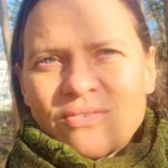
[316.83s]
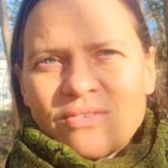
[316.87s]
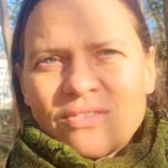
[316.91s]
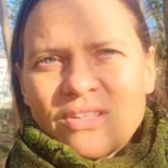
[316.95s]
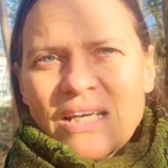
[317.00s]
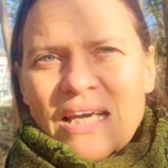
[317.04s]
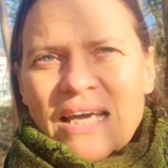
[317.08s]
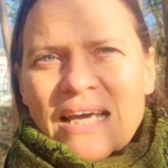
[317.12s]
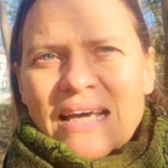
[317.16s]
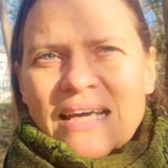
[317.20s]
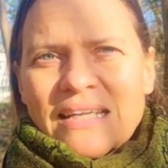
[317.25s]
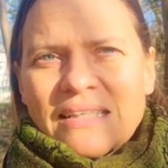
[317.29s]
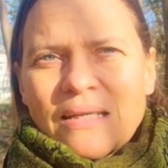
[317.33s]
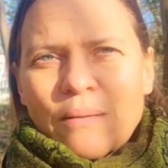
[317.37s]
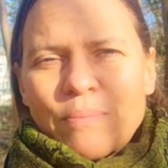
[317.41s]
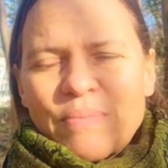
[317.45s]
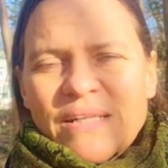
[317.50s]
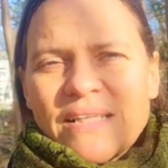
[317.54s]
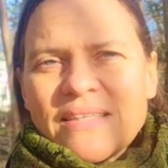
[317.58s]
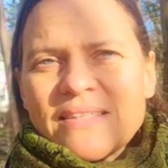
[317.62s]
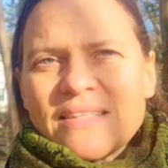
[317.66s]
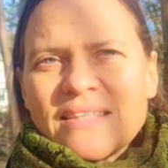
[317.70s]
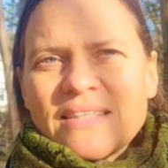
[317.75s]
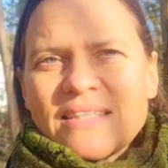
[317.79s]
Und da
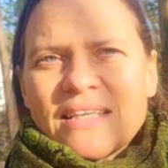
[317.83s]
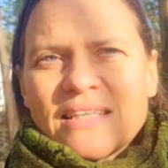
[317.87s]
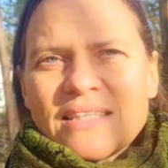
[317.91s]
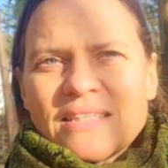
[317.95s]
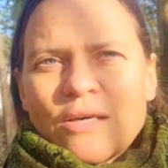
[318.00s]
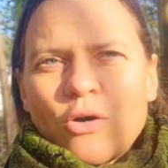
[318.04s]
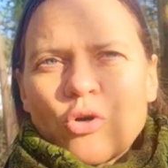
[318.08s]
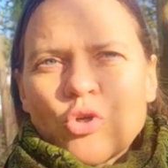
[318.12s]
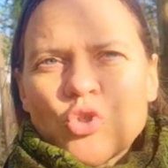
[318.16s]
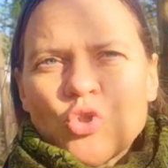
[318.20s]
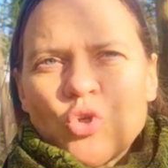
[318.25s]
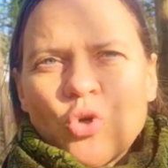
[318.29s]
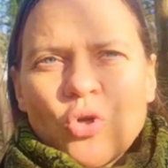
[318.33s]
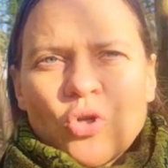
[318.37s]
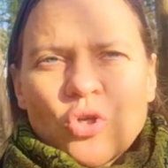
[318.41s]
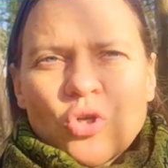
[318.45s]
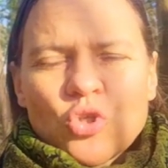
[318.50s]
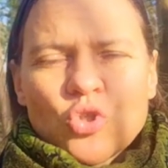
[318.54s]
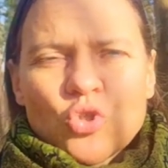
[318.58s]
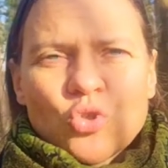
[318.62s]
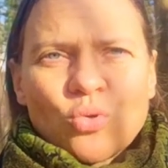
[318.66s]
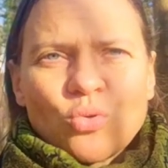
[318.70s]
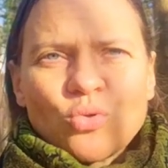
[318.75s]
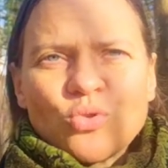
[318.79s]
bilden sich jetzt auch
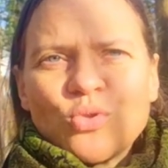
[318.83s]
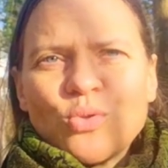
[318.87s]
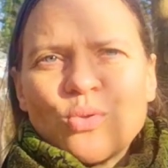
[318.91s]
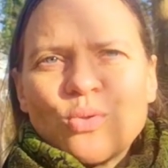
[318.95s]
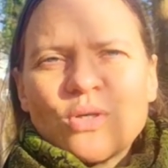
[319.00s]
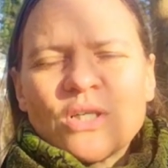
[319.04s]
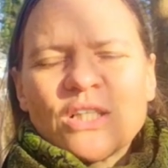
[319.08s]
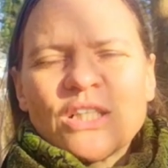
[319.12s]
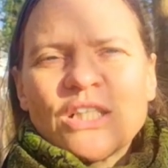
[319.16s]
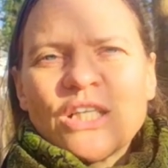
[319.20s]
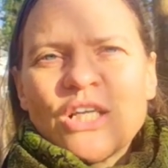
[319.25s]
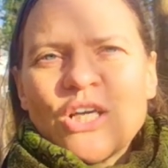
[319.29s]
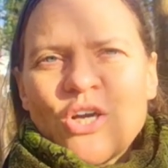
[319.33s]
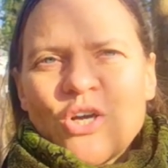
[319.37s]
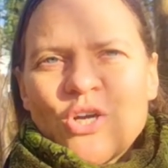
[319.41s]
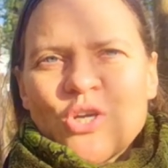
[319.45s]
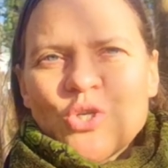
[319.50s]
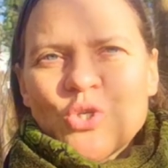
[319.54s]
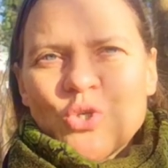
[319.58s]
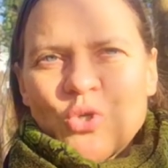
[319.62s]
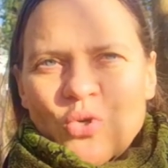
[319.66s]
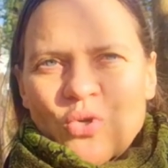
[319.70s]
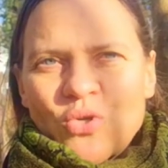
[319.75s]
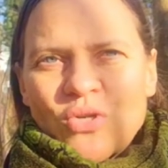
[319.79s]
schöne Strukturen,
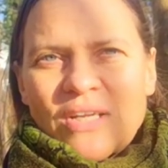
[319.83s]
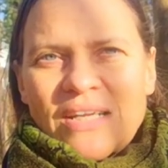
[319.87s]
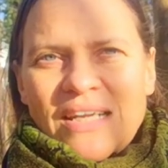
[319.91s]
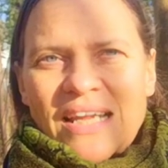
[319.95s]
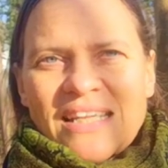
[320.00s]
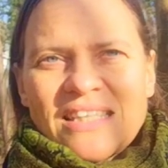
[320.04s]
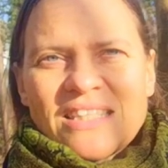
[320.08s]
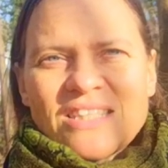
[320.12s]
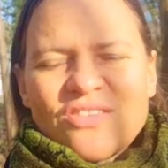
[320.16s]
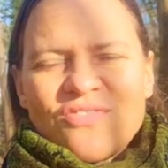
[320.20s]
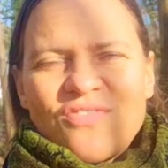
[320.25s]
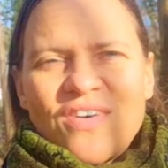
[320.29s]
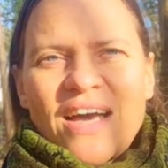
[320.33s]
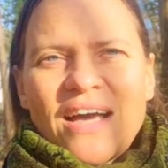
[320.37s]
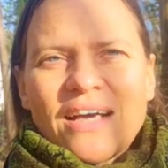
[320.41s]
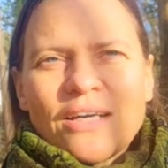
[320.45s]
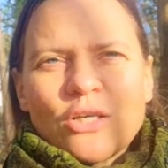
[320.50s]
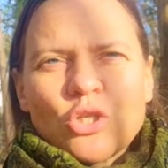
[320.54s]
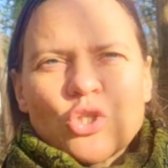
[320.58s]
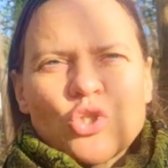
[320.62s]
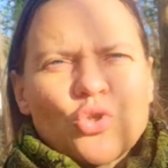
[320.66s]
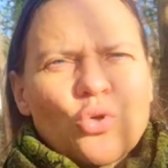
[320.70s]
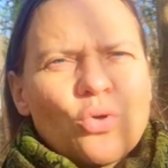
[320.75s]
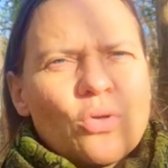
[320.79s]
schöne
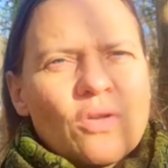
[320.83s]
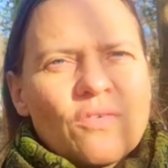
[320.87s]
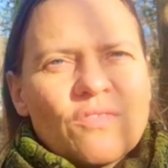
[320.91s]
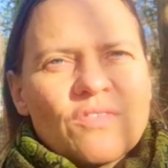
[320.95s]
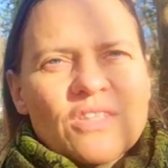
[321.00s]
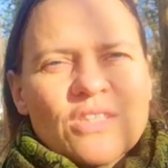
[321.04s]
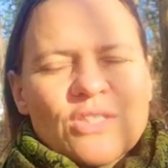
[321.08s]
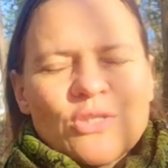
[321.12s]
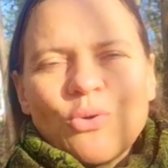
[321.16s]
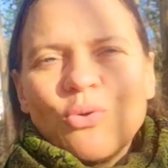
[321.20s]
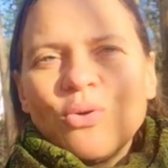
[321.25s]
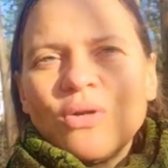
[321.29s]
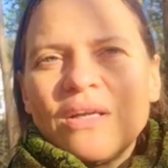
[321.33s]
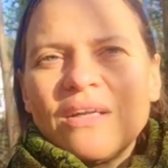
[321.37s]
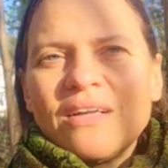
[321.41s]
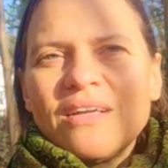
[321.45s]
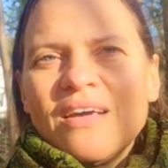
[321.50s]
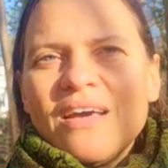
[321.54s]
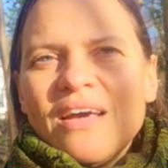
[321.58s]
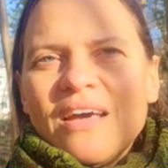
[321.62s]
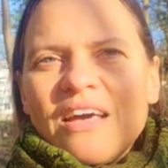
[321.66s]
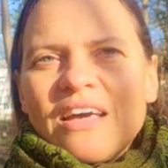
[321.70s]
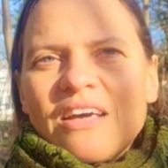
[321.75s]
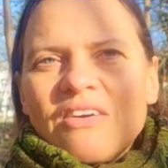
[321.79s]
Netzwerke, schöne Visionen,
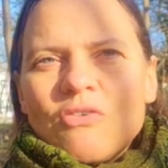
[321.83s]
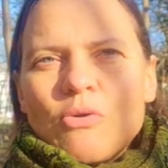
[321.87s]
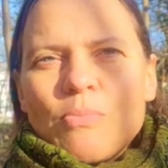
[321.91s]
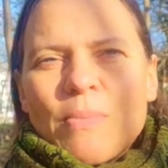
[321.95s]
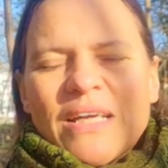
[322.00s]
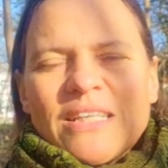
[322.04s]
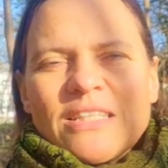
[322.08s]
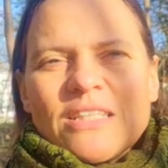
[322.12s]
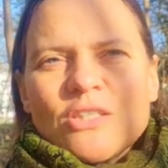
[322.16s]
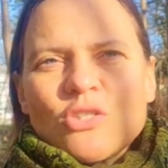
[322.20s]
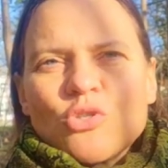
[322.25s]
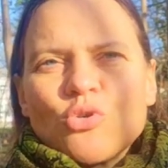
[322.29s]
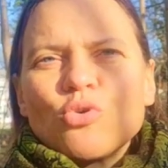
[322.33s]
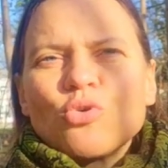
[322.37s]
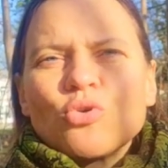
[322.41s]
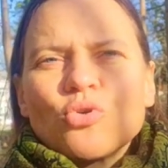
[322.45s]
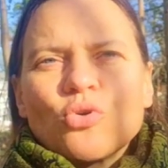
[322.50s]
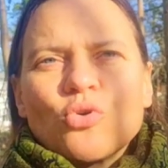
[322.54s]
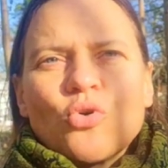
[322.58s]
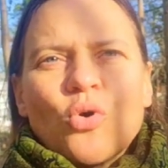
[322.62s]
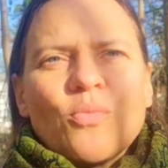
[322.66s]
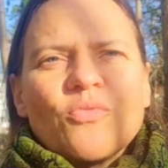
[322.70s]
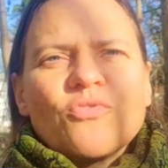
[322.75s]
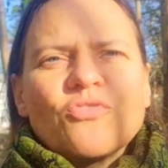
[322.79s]
wie man die
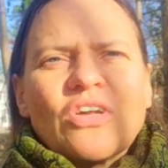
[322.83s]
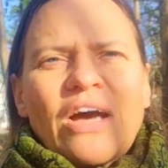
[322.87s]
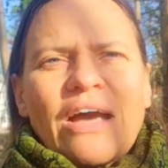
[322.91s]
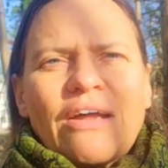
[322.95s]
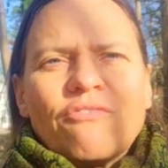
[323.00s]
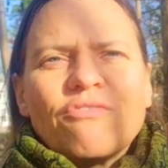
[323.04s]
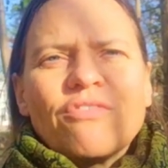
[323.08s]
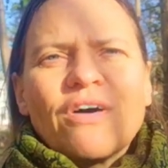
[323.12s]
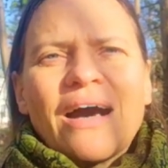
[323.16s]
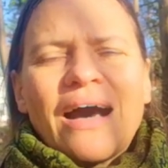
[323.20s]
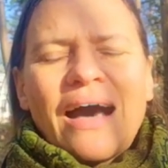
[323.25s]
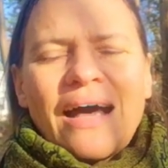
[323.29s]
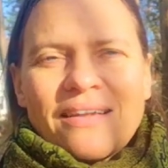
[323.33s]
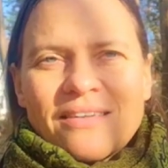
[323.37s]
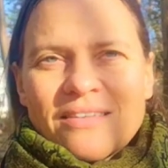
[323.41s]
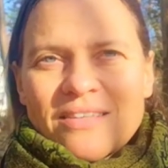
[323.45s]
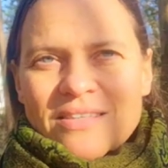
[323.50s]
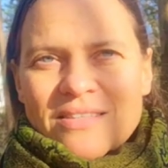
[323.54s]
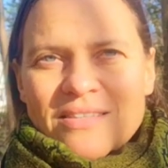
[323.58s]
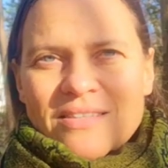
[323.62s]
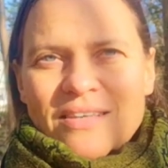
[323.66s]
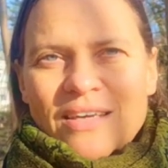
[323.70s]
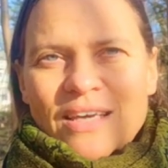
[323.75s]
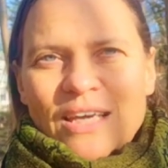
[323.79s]
Zukunft einfach
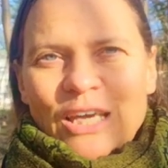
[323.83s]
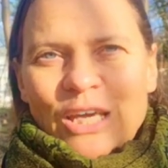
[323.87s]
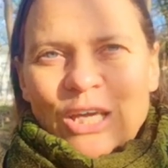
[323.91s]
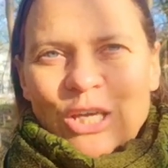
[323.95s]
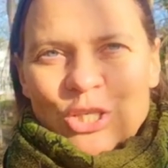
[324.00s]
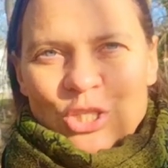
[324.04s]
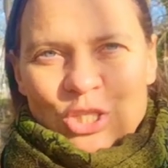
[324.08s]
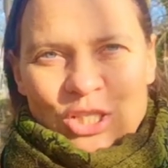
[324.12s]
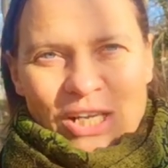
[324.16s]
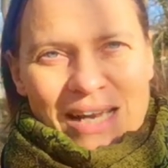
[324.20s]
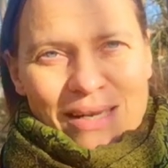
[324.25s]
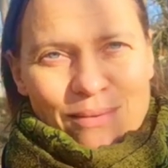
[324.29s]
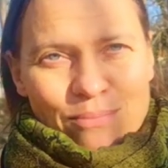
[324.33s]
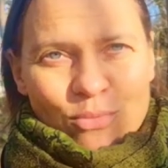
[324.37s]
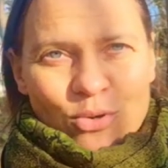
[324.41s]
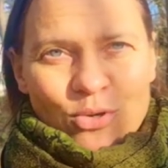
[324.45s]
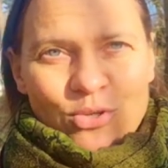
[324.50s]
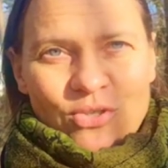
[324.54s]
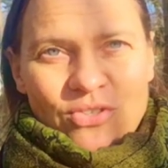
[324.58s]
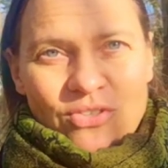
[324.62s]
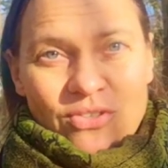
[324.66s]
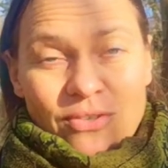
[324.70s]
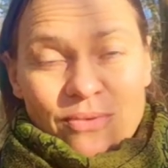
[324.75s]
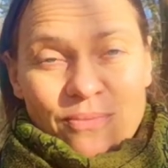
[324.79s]
anders gestalten
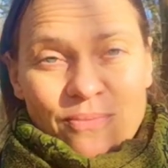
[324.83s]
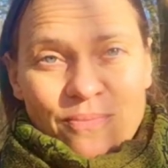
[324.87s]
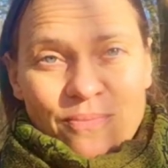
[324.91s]
möchte.